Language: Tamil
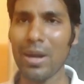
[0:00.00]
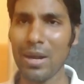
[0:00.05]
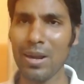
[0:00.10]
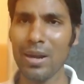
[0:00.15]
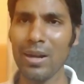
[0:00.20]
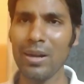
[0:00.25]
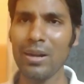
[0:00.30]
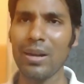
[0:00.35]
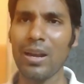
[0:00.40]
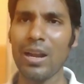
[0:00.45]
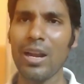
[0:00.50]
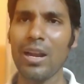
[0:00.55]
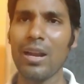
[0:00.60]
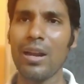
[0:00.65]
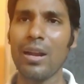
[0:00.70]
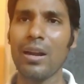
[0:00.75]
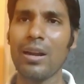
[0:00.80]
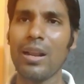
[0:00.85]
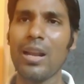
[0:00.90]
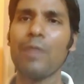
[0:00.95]
மக்கள் நல
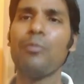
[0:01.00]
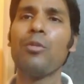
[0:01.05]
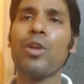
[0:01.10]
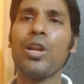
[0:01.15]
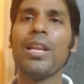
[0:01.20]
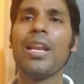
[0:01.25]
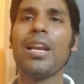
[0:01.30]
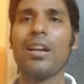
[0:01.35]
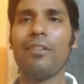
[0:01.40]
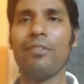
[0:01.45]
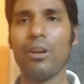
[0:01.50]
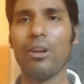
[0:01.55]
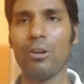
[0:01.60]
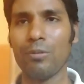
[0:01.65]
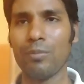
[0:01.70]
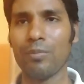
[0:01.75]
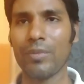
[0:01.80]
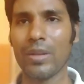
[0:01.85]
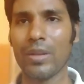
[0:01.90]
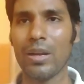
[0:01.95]
நலமுடன் இருக்க
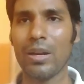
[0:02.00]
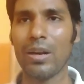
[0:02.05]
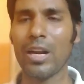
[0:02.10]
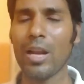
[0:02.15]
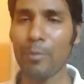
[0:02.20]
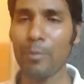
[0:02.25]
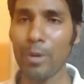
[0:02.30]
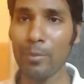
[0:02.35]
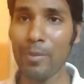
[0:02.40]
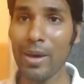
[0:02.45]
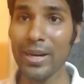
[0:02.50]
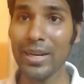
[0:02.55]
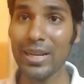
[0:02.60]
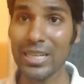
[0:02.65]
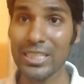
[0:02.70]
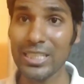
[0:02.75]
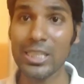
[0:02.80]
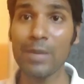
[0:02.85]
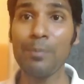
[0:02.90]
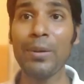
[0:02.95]
வேண்டும் நம்மள மாதிரி
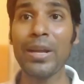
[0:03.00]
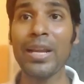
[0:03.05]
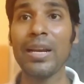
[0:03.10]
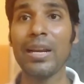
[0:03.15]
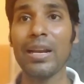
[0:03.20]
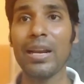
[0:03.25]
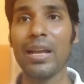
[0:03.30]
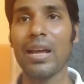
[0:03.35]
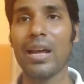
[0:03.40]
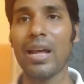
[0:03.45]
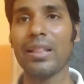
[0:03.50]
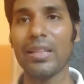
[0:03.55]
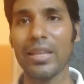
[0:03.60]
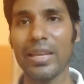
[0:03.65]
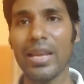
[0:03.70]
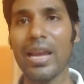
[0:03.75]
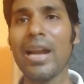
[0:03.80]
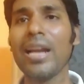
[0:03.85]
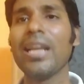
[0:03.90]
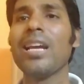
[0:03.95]
கஷ்டப்படுகின்ற அந்த
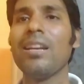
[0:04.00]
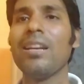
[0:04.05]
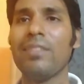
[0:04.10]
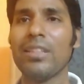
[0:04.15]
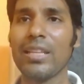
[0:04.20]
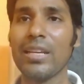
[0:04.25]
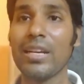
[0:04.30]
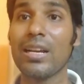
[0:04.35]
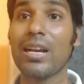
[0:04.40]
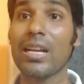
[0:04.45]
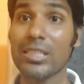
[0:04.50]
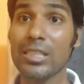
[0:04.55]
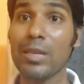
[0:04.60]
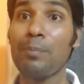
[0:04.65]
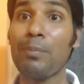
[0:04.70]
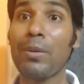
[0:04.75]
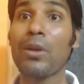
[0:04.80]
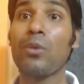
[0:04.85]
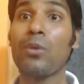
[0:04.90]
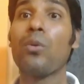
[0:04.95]
ஏழைகள் வந்து
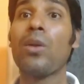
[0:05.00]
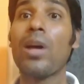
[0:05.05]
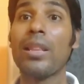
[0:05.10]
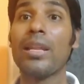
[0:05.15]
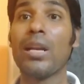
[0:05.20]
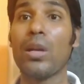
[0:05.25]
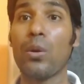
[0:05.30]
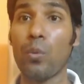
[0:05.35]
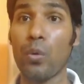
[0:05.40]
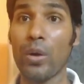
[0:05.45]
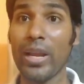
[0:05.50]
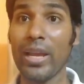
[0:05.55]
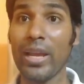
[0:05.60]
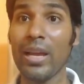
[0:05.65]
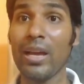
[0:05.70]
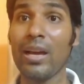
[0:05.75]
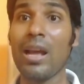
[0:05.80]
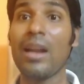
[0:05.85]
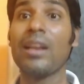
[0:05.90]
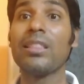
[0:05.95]
கஷ்டப்படக்கூடாது என்ற ஒரே
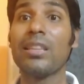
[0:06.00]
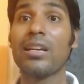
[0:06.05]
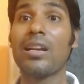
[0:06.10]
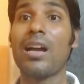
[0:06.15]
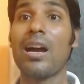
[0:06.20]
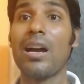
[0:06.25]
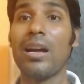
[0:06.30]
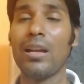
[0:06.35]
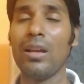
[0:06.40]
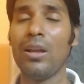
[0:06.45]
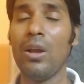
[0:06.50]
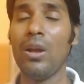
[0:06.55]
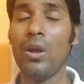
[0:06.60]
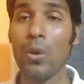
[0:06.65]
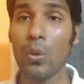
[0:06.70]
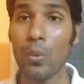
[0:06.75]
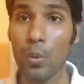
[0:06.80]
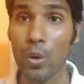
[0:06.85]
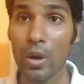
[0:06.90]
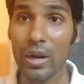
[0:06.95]
காரணத்துக்காக
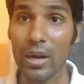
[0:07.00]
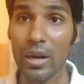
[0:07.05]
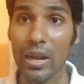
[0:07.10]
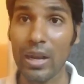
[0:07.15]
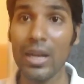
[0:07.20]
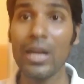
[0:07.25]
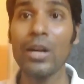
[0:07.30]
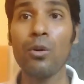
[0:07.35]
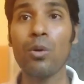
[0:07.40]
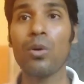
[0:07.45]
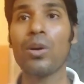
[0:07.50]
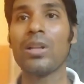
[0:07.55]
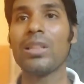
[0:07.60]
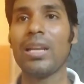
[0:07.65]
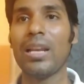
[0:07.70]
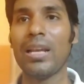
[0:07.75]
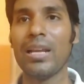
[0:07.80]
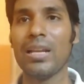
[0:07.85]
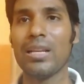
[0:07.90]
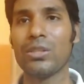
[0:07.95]
ஒரு நல்ல
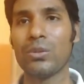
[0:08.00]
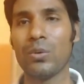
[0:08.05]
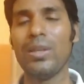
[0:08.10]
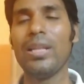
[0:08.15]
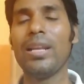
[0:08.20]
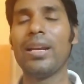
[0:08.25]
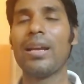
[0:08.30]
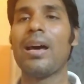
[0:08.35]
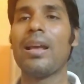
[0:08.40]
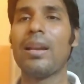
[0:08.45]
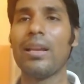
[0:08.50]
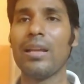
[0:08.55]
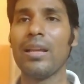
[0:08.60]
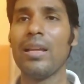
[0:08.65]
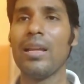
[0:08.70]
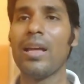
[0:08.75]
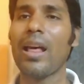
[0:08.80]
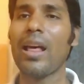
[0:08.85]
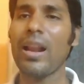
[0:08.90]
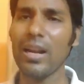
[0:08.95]
நோக்கத்தில் சொல்லியிருக்காரு
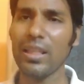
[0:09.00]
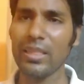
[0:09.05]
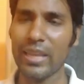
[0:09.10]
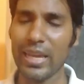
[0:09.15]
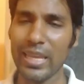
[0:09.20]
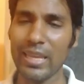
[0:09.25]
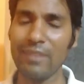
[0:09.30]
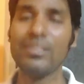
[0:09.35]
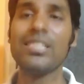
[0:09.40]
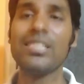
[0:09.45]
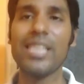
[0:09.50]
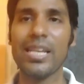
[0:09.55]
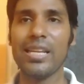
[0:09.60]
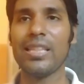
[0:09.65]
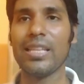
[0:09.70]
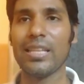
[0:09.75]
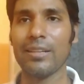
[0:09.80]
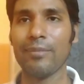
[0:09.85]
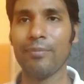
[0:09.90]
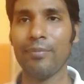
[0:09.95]
அதனால் தயவு
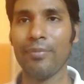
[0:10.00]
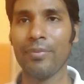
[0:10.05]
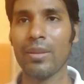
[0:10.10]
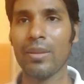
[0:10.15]
செய்து